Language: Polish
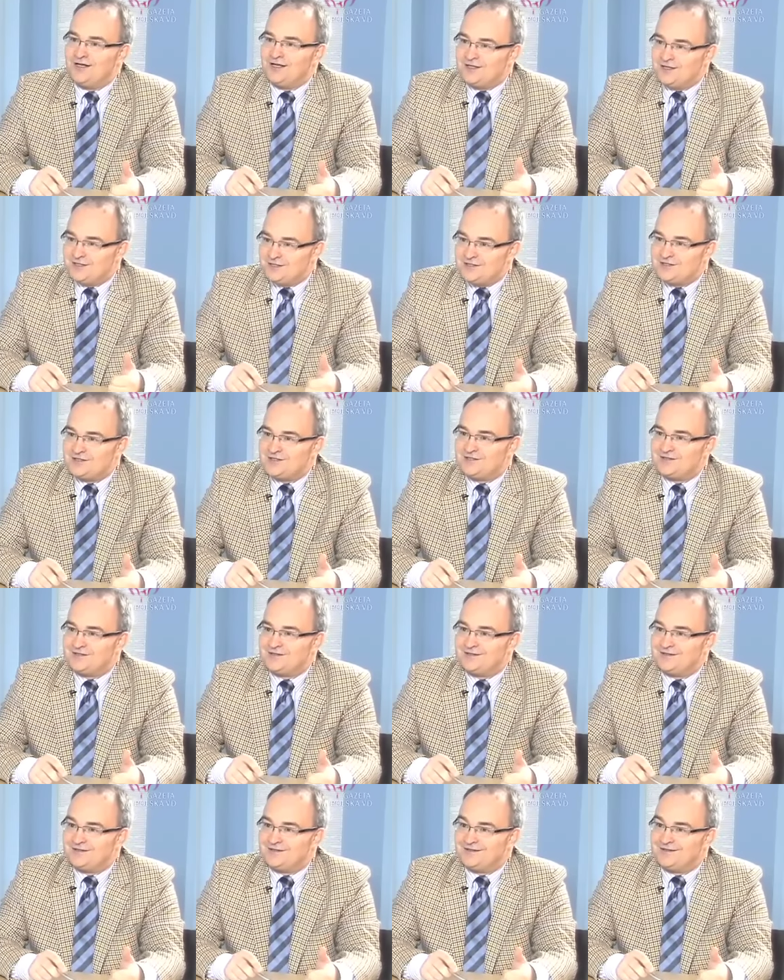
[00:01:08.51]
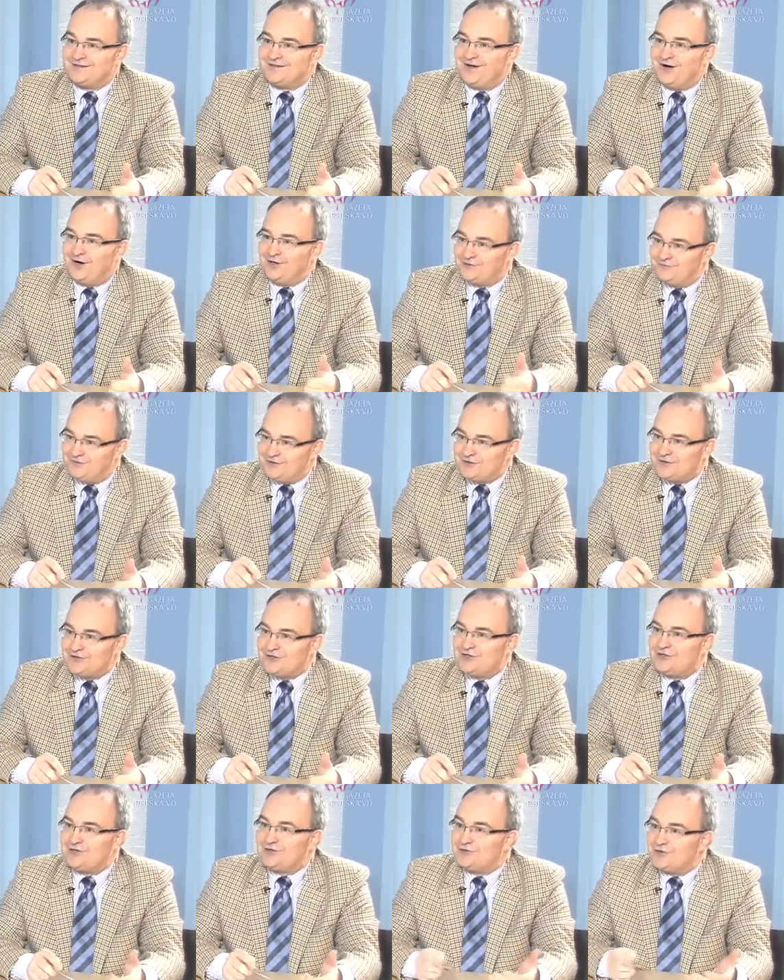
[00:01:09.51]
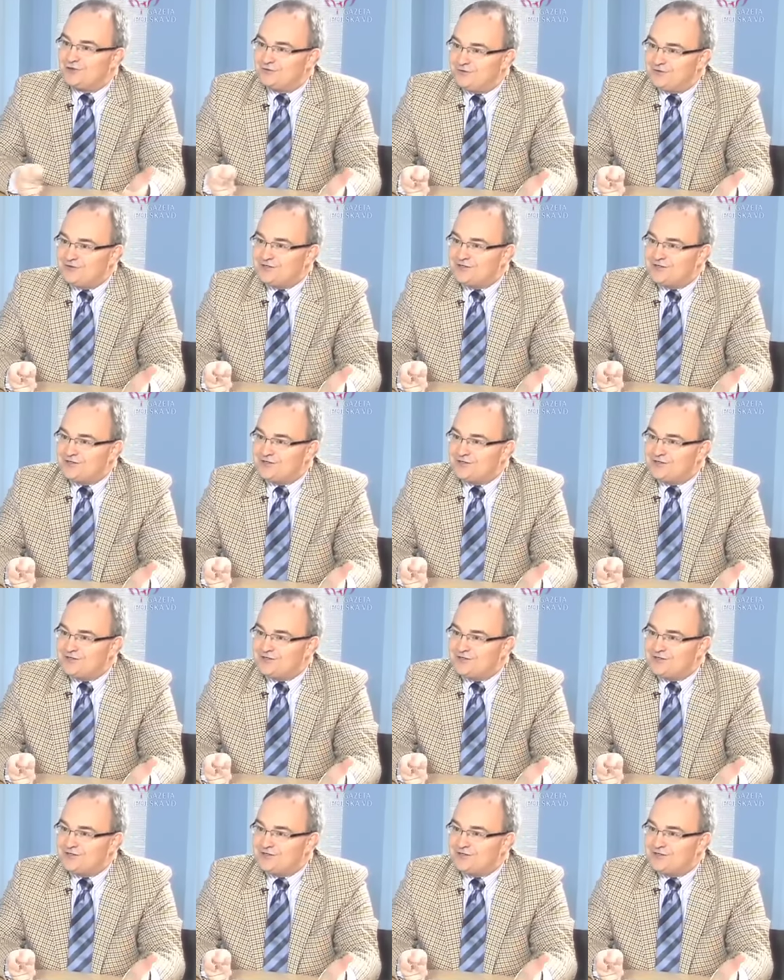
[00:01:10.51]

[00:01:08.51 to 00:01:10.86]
jest odwet, czyli jądrowe